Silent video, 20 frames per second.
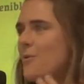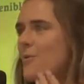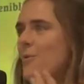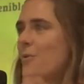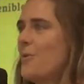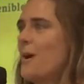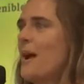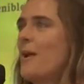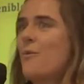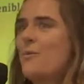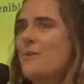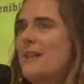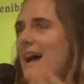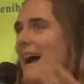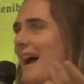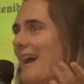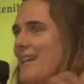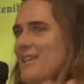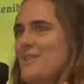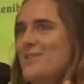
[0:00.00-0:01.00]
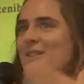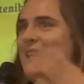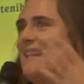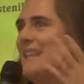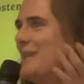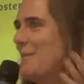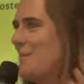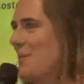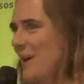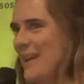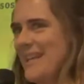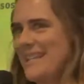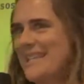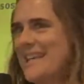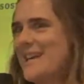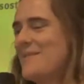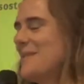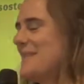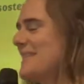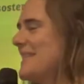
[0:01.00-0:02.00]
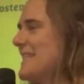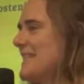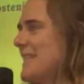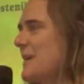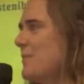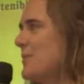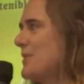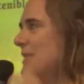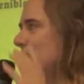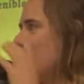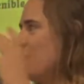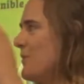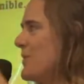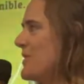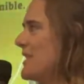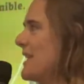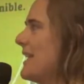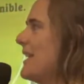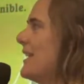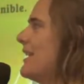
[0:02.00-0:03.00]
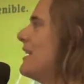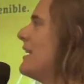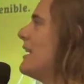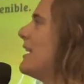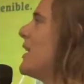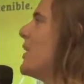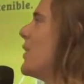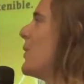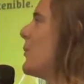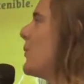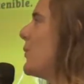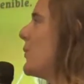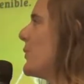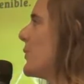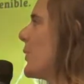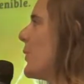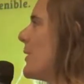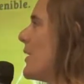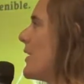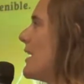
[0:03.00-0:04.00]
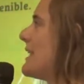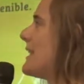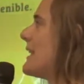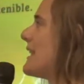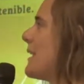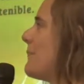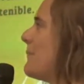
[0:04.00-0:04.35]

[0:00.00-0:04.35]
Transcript: por alguna agresión del tipo que sea machista, pues tenemos el punto violeta.